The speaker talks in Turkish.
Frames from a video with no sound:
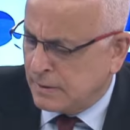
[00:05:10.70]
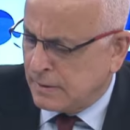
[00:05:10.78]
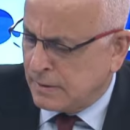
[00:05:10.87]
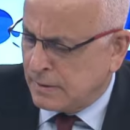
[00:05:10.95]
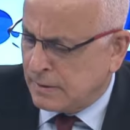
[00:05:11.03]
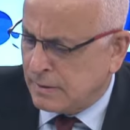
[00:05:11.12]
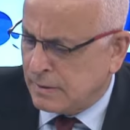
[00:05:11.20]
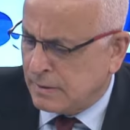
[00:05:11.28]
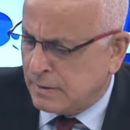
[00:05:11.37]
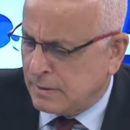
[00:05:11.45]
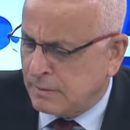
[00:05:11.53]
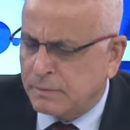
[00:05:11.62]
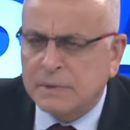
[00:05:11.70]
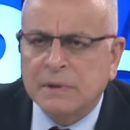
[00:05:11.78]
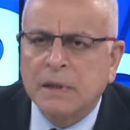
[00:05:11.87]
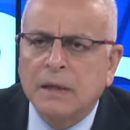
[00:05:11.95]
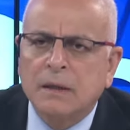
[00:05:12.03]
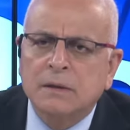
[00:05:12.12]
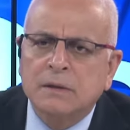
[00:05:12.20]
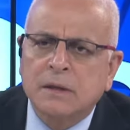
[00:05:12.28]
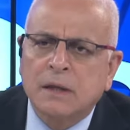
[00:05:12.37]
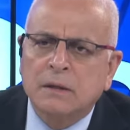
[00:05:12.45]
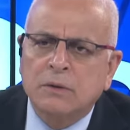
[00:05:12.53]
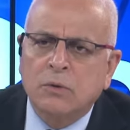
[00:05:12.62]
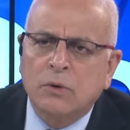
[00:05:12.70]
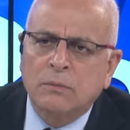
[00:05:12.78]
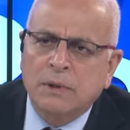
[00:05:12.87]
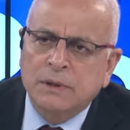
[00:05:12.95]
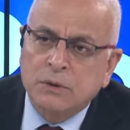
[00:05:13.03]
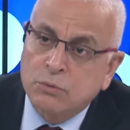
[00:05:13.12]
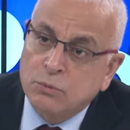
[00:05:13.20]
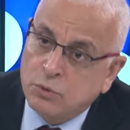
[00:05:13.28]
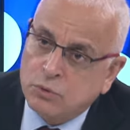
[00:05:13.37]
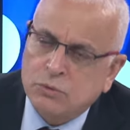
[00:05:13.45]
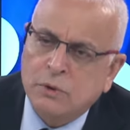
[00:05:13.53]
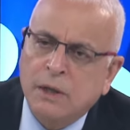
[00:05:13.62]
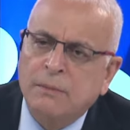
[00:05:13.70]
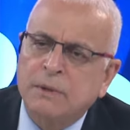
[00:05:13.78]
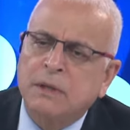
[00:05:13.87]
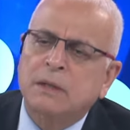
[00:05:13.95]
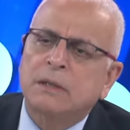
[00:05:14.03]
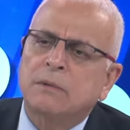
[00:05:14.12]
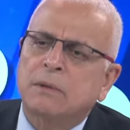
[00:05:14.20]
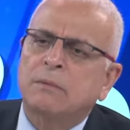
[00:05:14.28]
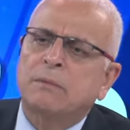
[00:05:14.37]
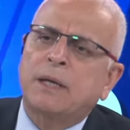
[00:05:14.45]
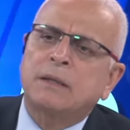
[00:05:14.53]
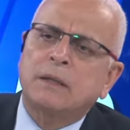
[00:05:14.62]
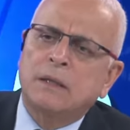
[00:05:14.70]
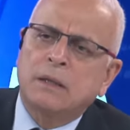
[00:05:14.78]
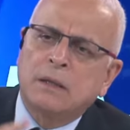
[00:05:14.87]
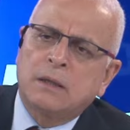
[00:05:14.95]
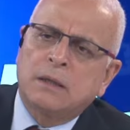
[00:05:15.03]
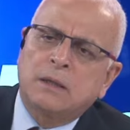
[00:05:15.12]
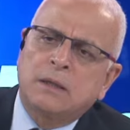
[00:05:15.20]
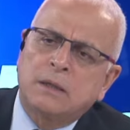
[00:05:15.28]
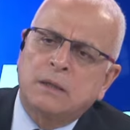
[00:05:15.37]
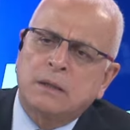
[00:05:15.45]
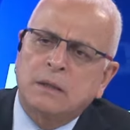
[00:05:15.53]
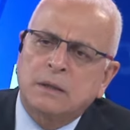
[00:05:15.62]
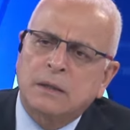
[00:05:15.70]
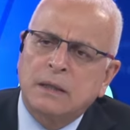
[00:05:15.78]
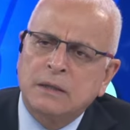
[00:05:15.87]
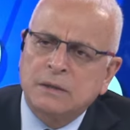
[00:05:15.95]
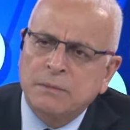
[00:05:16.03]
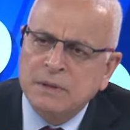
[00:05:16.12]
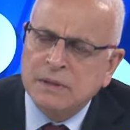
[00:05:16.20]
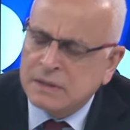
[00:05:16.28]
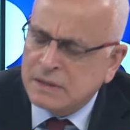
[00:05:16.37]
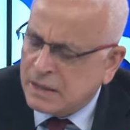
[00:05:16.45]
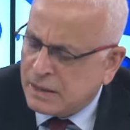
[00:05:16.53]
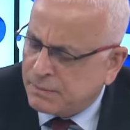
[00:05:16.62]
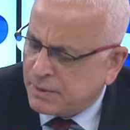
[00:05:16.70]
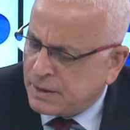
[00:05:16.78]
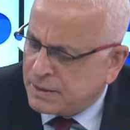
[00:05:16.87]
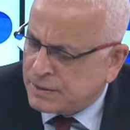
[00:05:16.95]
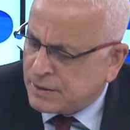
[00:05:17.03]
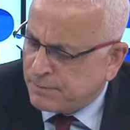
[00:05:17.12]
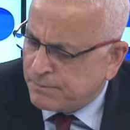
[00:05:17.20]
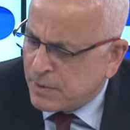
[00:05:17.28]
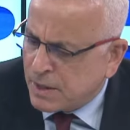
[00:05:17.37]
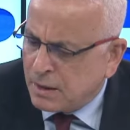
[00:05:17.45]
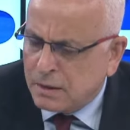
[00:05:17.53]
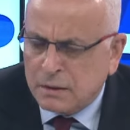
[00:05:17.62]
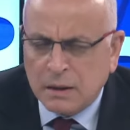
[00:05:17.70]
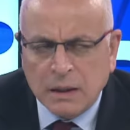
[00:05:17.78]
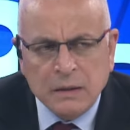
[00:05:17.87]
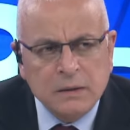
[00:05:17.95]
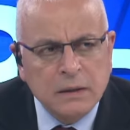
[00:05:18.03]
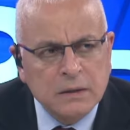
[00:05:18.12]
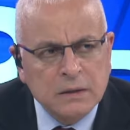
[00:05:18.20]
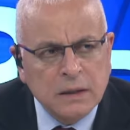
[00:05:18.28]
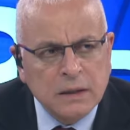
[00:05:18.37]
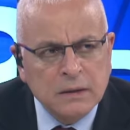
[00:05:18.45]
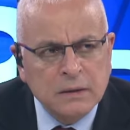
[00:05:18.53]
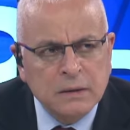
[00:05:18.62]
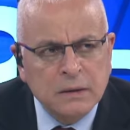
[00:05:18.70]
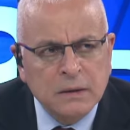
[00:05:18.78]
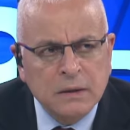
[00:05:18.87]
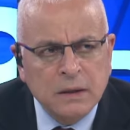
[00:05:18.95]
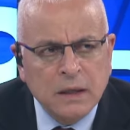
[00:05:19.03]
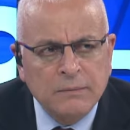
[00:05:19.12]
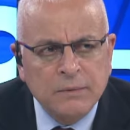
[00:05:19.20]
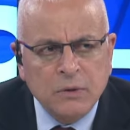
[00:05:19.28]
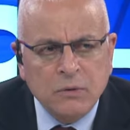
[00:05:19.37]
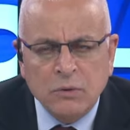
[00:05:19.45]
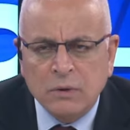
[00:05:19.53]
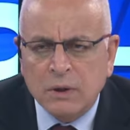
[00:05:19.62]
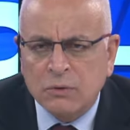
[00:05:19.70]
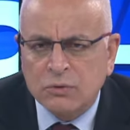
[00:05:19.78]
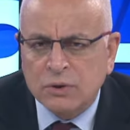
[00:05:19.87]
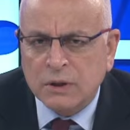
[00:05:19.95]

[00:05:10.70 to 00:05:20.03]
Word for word: E, bir silahlı saldırı olmadığını umuyoruz. Ama dediğim gibi ben e, gelişmeyi sizlerle paylaşacağım. Değerli seyirciler, e, Emre Kongar Hoca'ya da